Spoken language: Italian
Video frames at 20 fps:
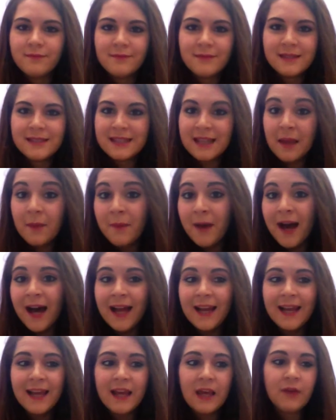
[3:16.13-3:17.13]
stai
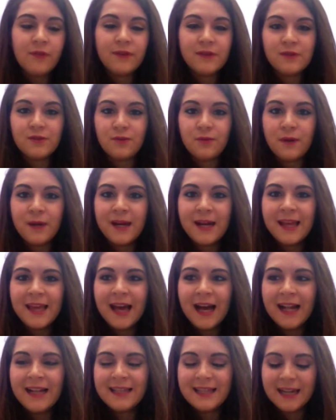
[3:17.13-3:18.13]
male e fai soffrire gli
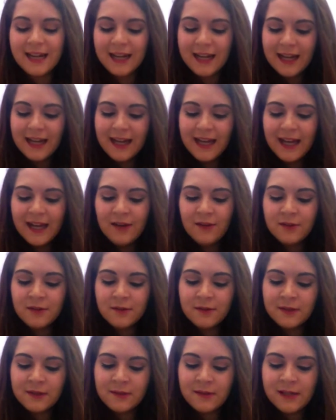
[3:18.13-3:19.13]
altri l'ho
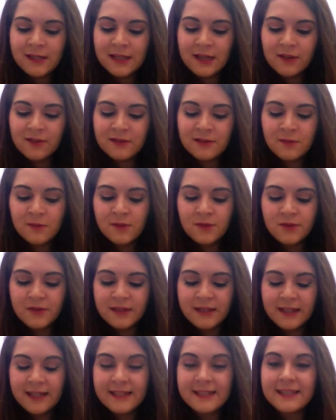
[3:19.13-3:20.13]
trovata un'altra cosa molto
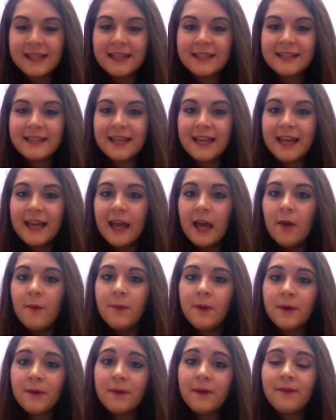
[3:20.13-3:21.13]
interessante,
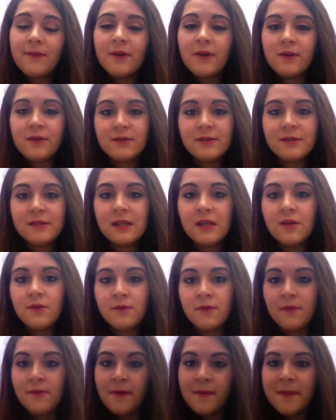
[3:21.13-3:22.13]
per cui ve lo consiglio
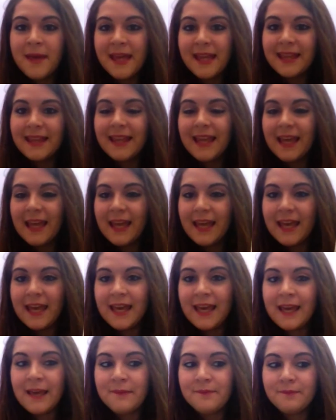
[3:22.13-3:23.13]
vivamente
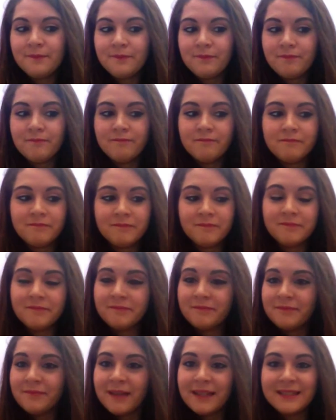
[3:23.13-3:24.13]
e ehm,
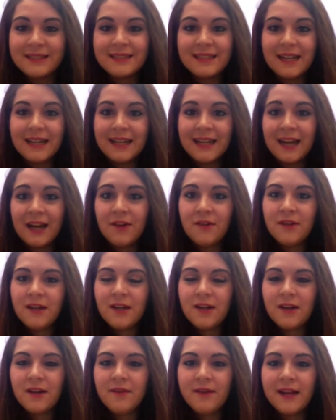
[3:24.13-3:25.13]
basta, credo di
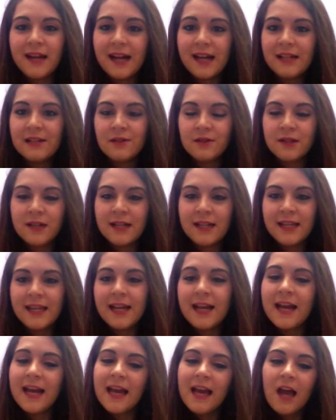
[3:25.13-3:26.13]
non avere altro da
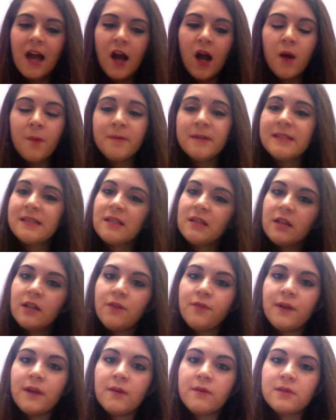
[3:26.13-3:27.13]
dire. Ho pensato di
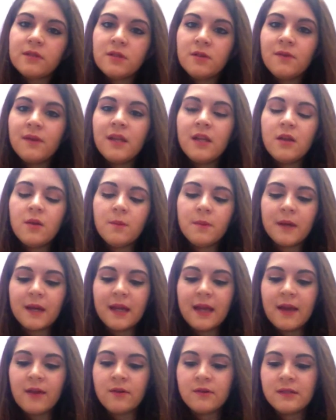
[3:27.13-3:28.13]
fare questo video
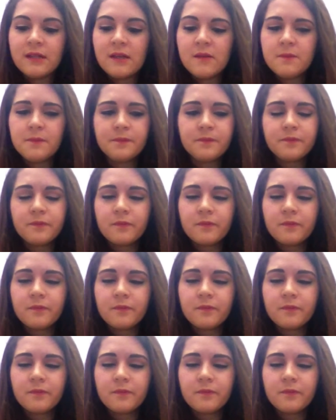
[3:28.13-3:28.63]
perché così